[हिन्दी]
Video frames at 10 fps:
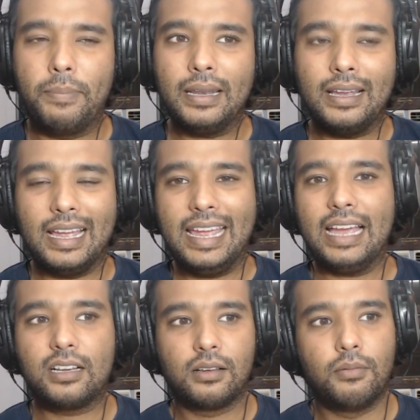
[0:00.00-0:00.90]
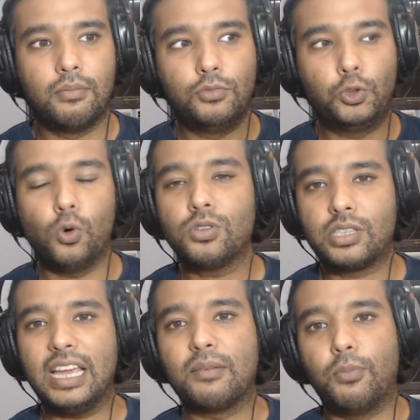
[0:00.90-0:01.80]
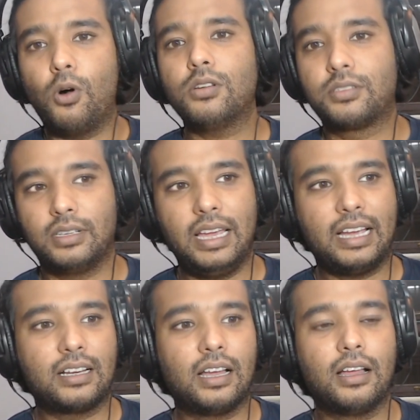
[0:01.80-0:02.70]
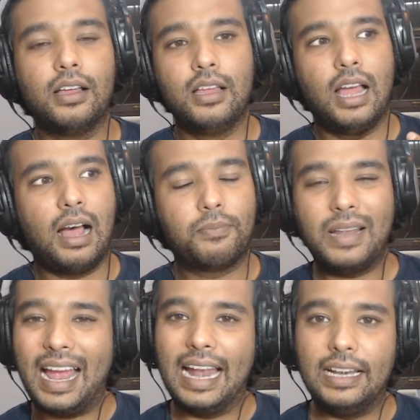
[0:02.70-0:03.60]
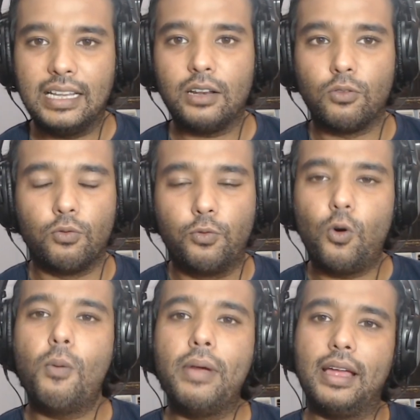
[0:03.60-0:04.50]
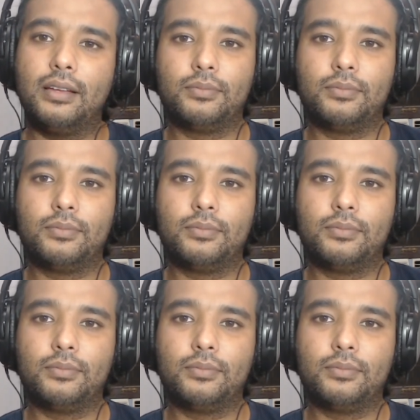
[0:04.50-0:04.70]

पर एक दोस्त एक बॉस एक अपना एल्डर वो मैं